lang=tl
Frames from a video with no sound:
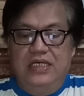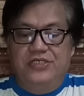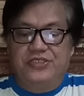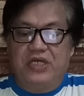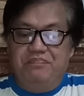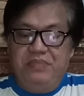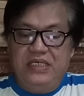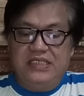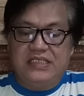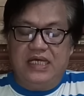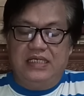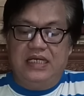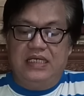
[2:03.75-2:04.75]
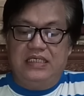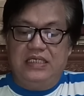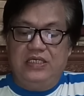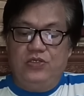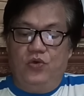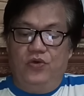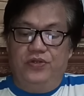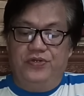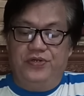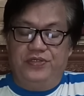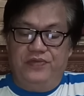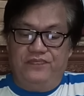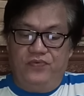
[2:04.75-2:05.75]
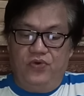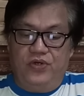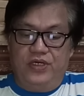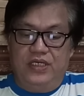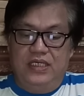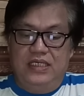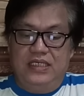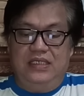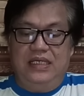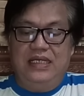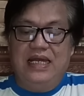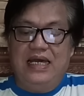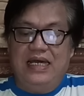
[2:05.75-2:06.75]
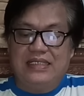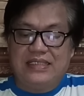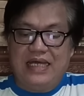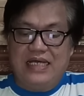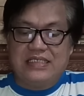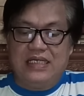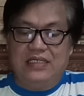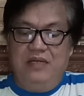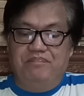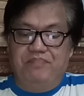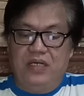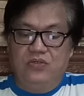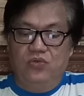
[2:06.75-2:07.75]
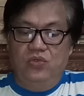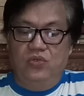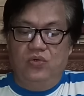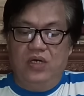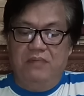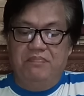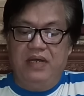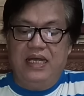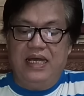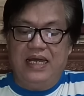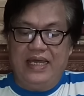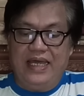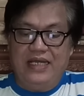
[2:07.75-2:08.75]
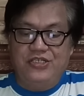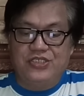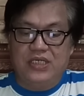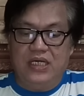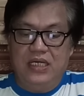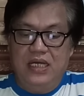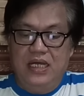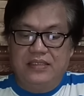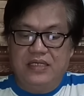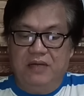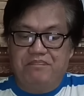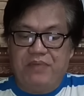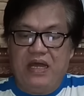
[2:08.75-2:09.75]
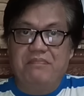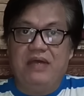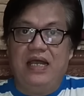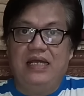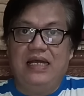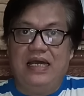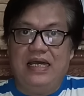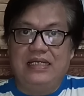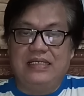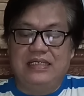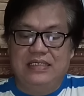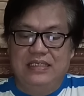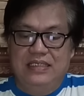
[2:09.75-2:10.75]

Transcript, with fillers: Sa visa ng EO34, inaatasan ng Pangulo ang mga ahensya ng pamahalaan